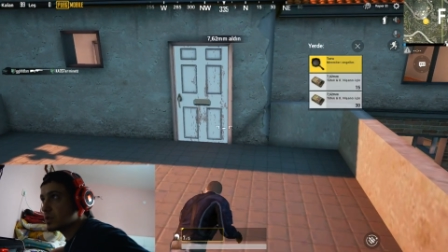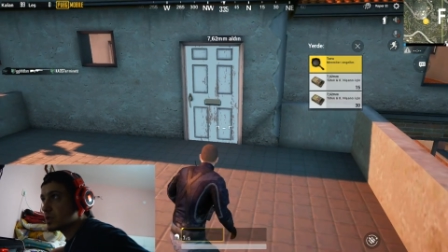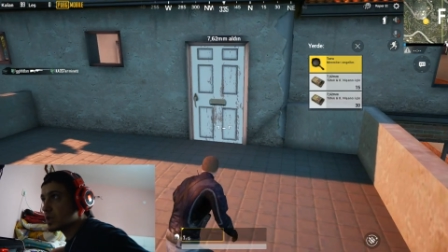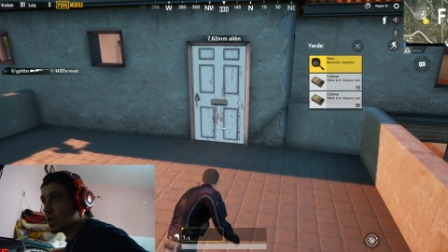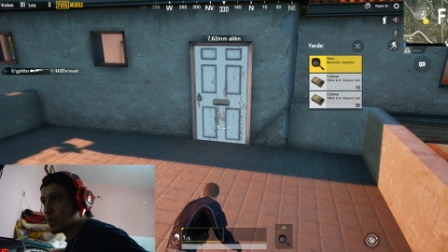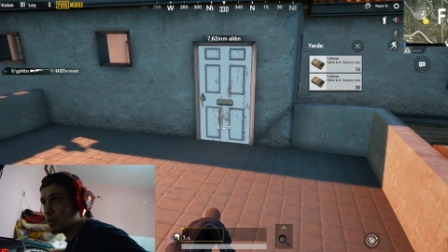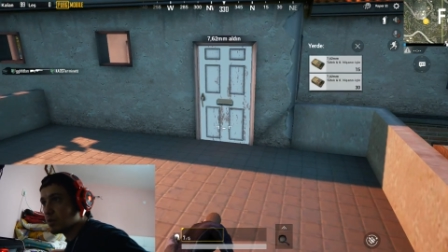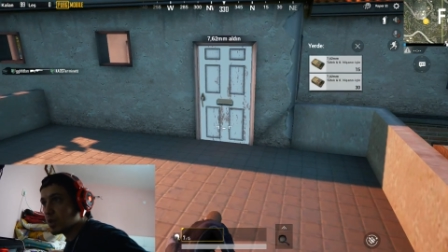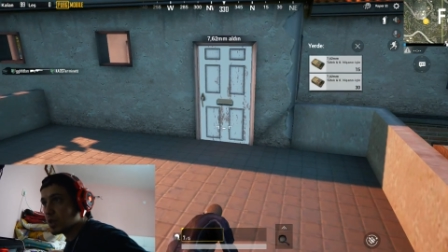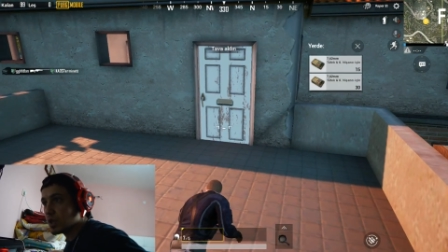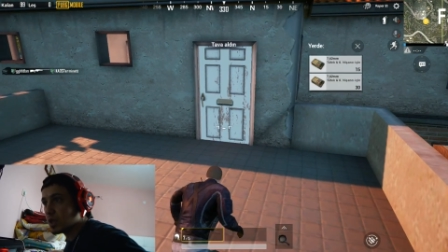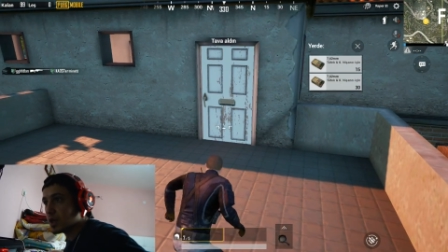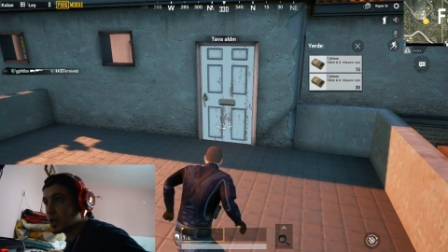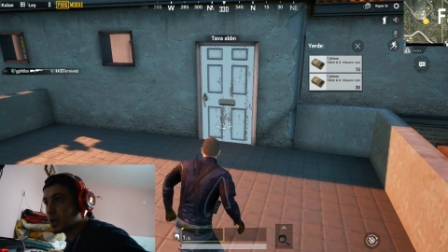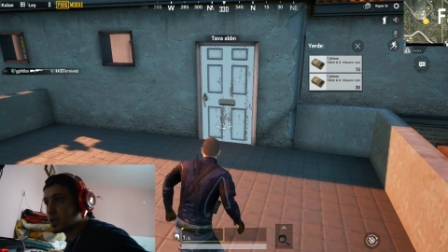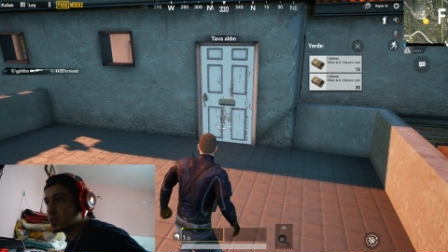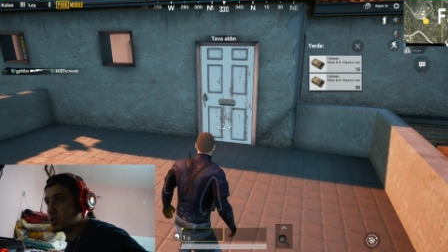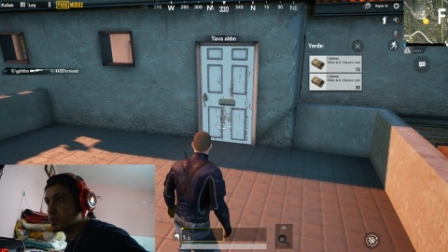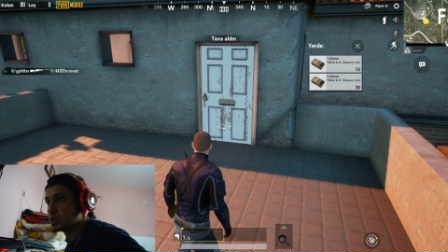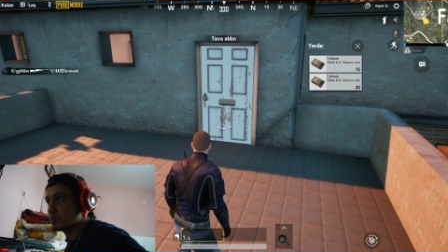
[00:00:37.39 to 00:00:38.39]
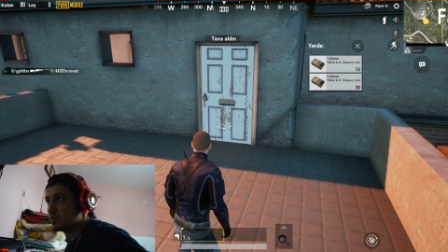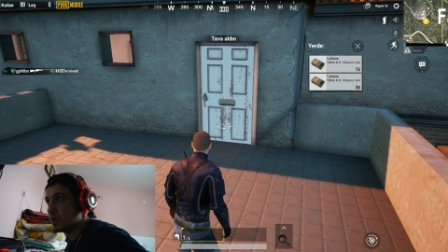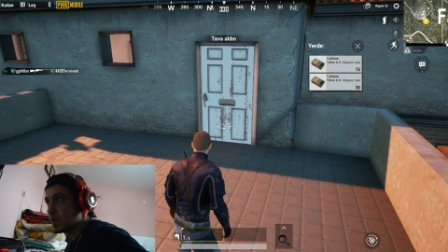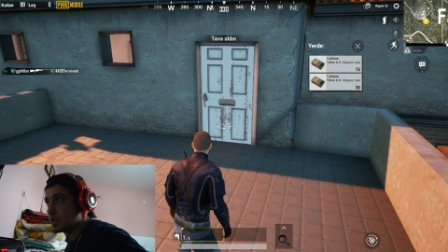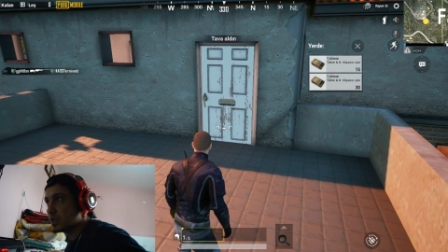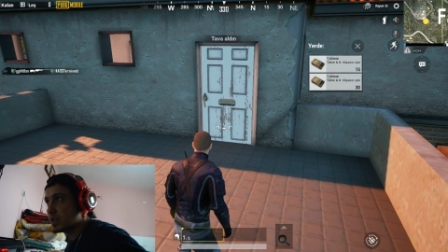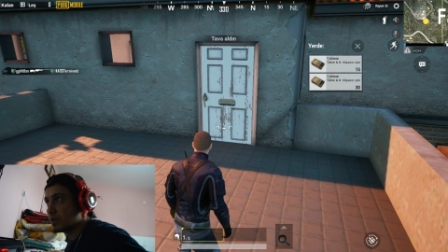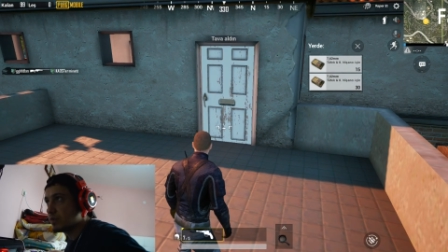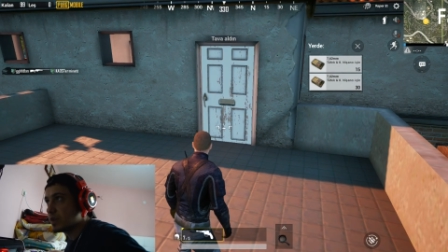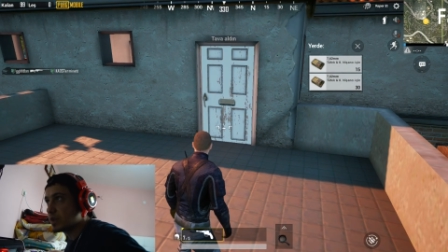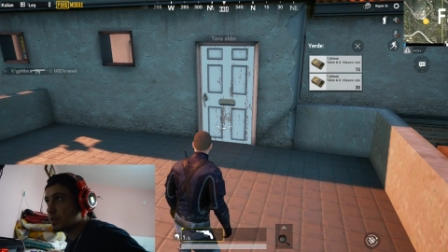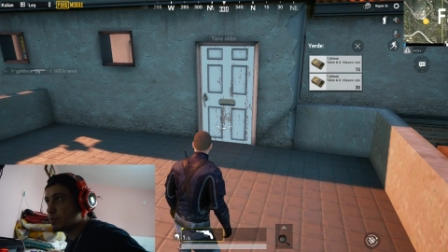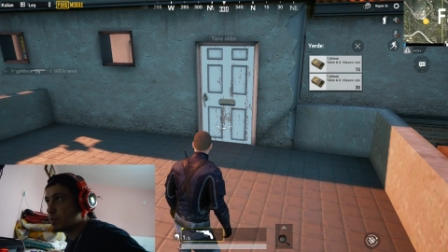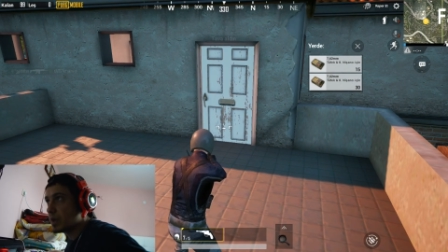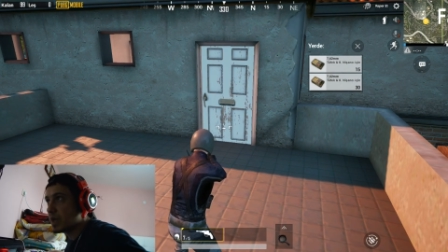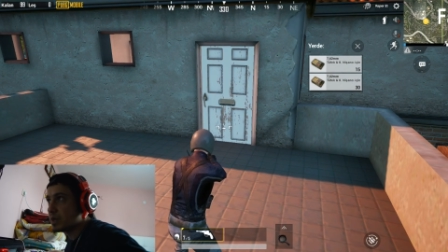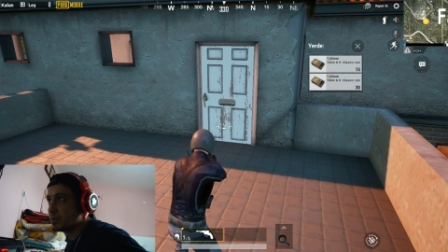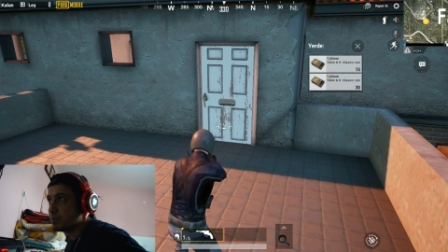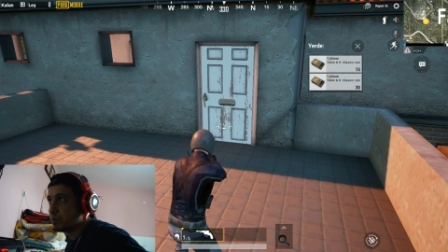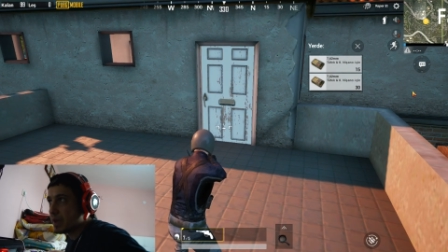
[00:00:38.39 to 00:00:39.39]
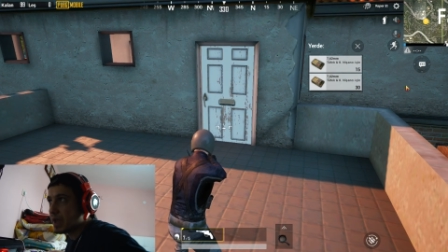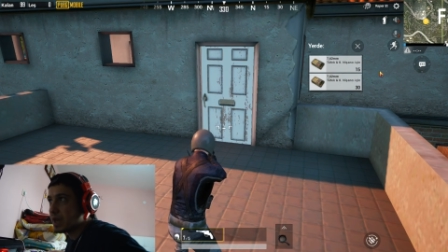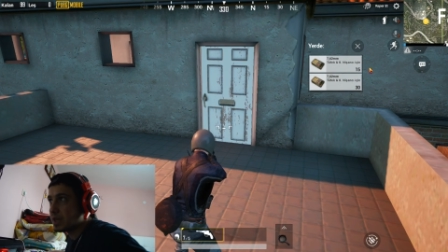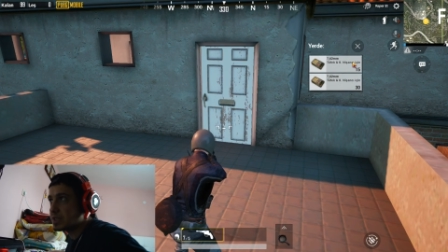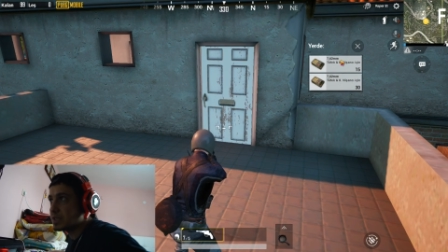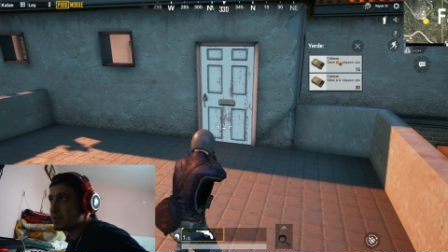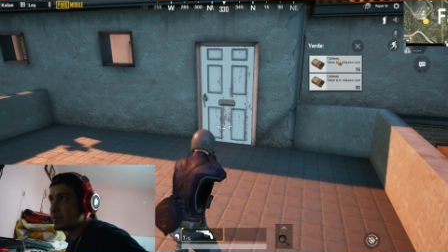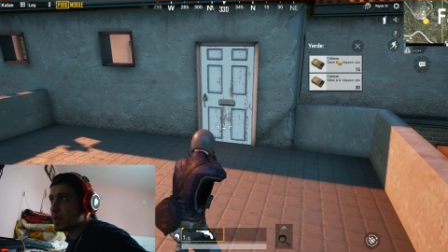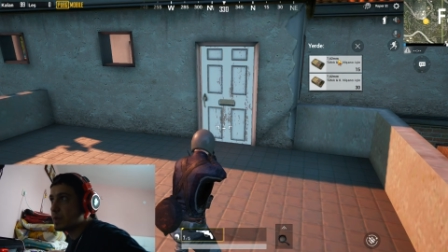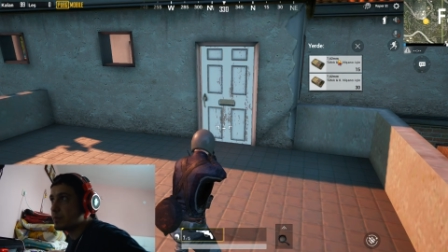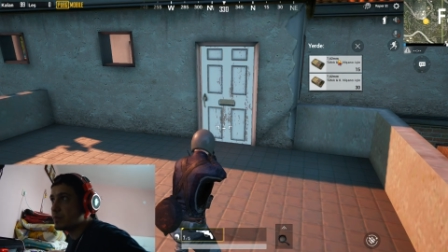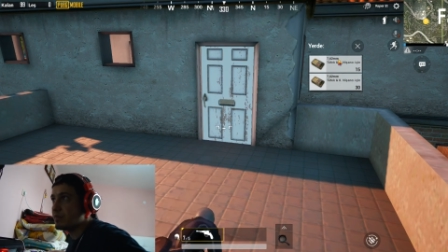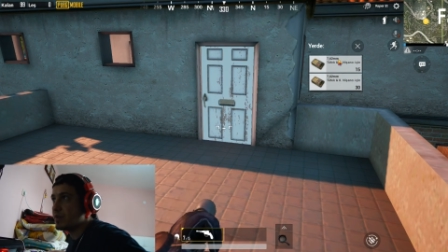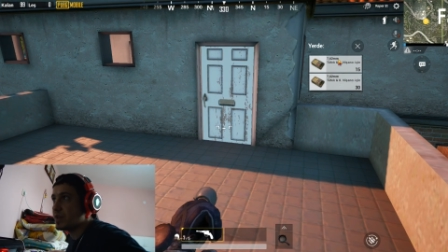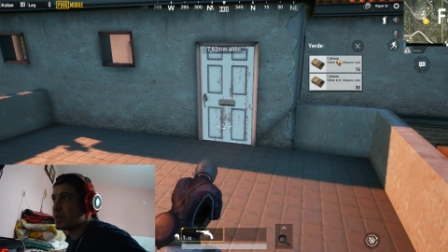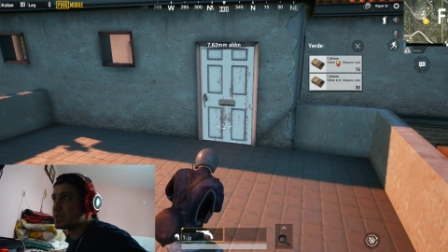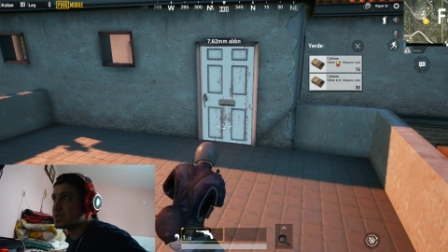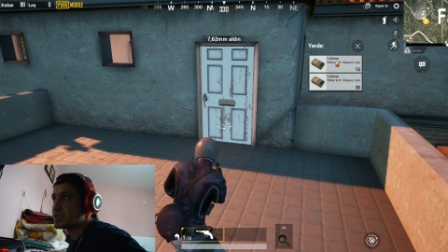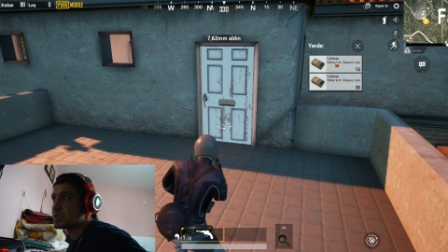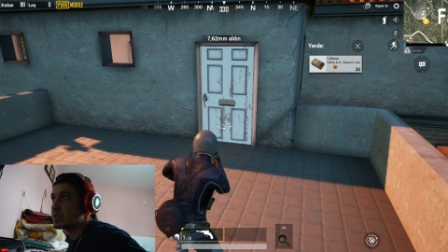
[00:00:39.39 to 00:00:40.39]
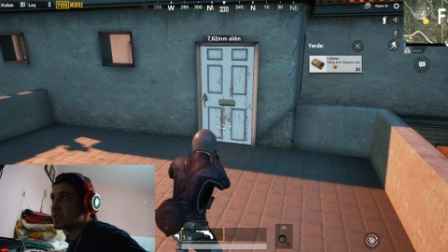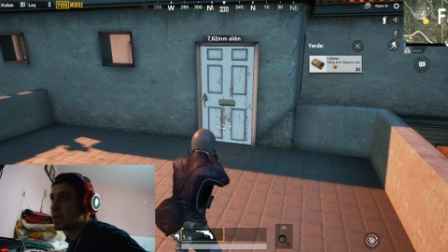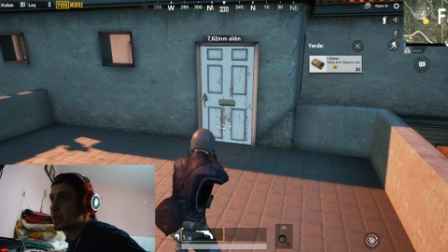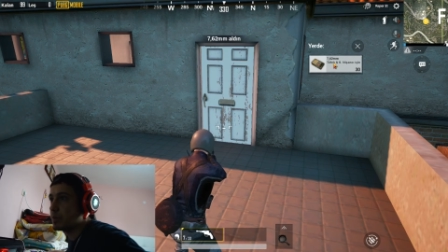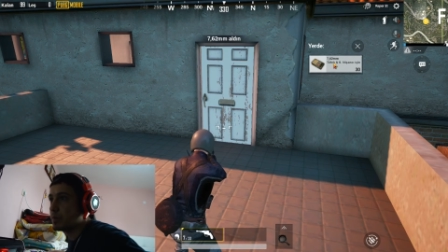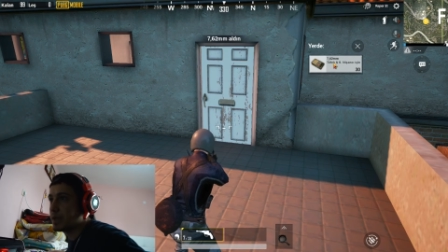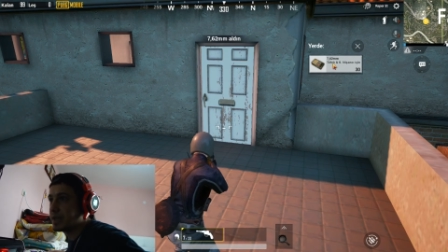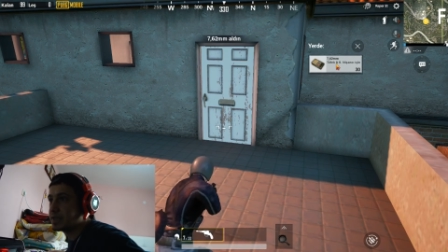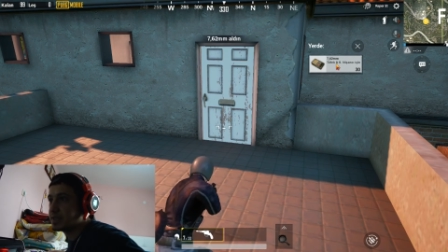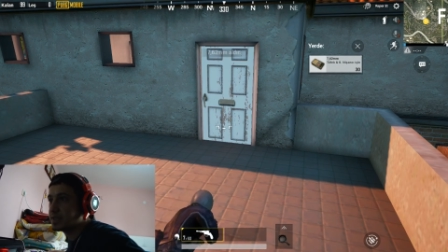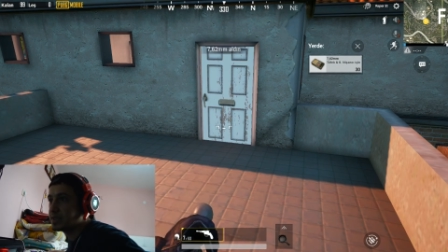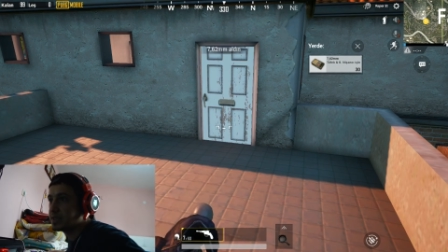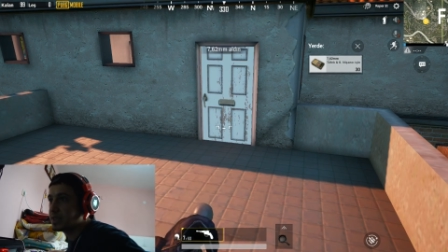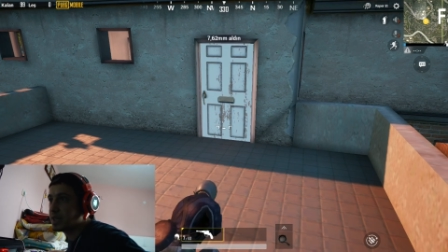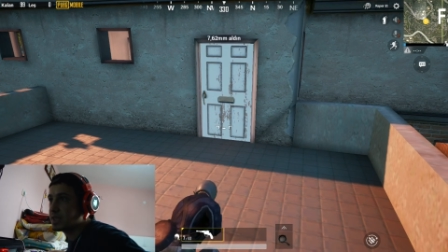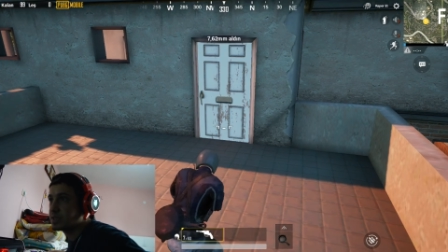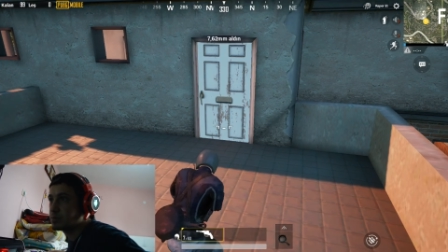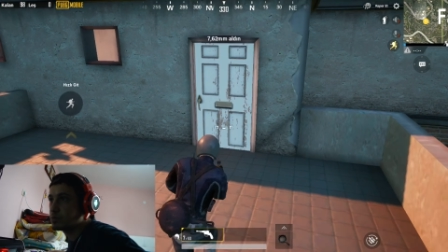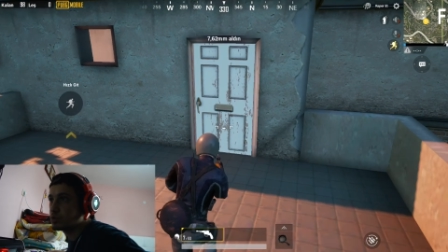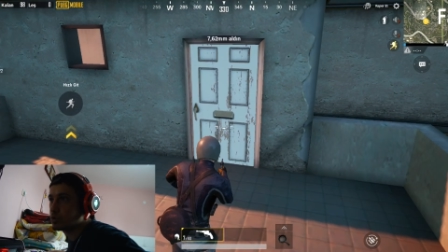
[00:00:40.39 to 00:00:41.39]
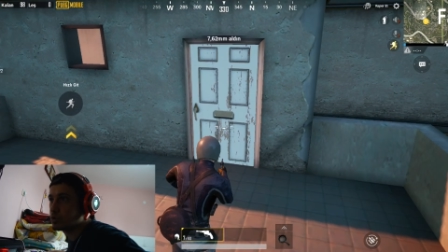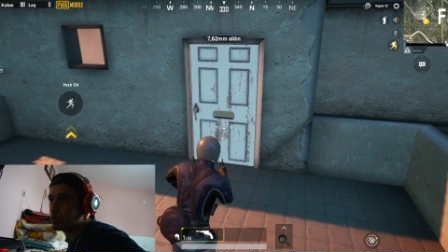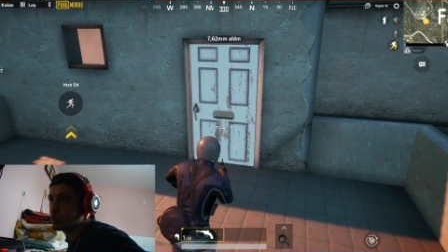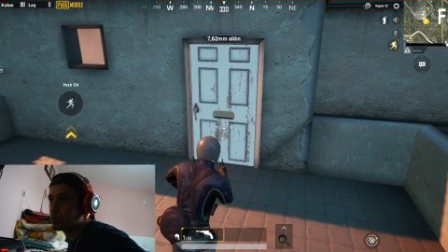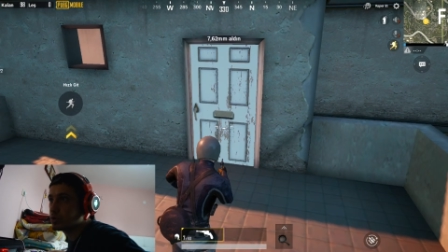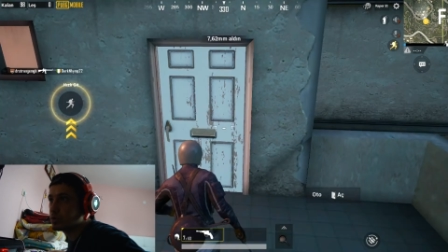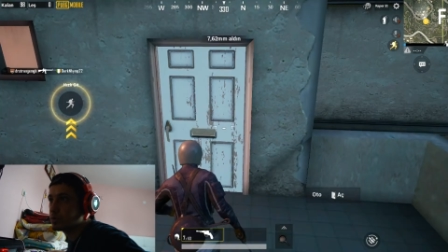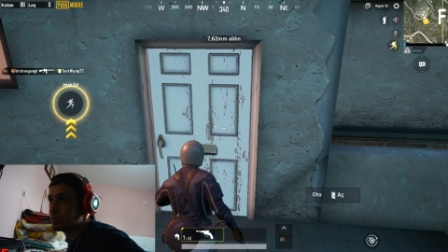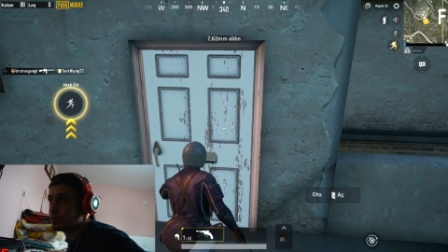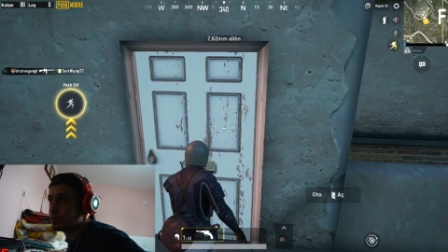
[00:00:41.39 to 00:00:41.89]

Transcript: Eyvallah kardeş. Ver de ver. Mer belki mermi verirsin yani. Belki ihtiyacımız olur.